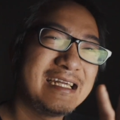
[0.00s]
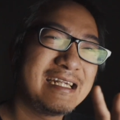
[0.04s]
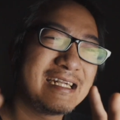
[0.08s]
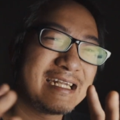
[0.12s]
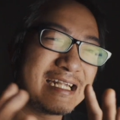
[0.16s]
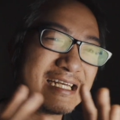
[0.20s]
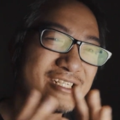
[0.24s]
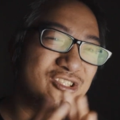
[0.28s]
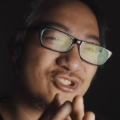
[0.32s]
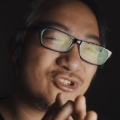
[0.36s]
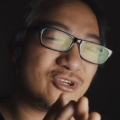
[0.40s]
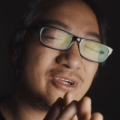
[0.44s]

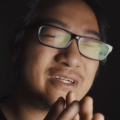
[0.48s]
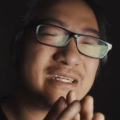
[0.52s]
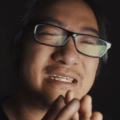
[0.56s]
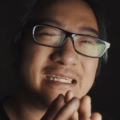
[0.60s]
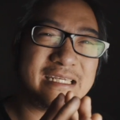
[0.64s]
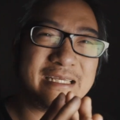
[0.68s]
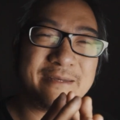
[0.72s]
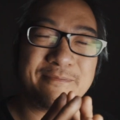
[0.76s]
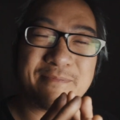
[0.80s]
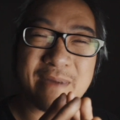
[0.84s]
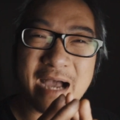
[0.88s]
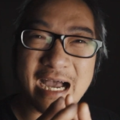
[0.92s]
但群
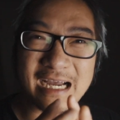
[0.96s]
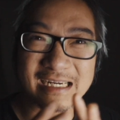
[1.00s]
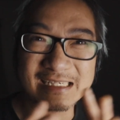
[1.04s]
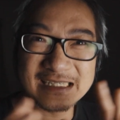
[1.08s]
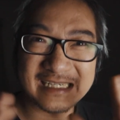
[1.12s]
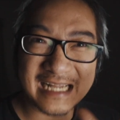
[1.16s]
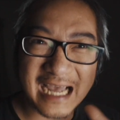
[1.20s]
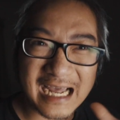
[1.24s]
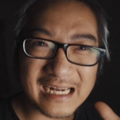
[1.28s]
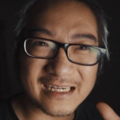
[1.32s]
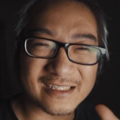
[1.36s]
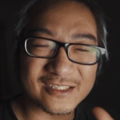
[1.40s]
体庞
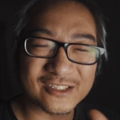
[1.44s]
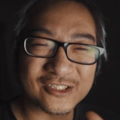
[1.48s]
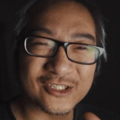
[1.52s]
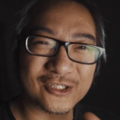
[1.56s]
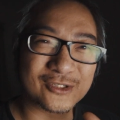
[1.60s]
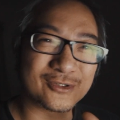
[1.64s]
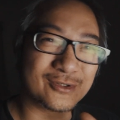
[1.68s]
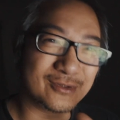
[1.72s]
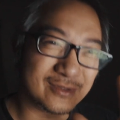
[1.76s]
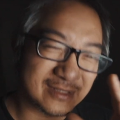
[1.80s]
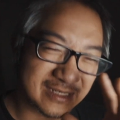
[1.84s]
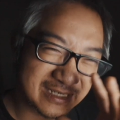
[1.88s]
大的时
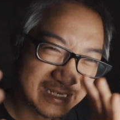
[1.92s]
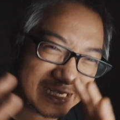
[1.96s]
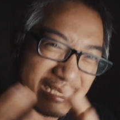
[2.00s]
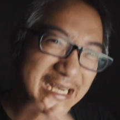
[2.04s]
候，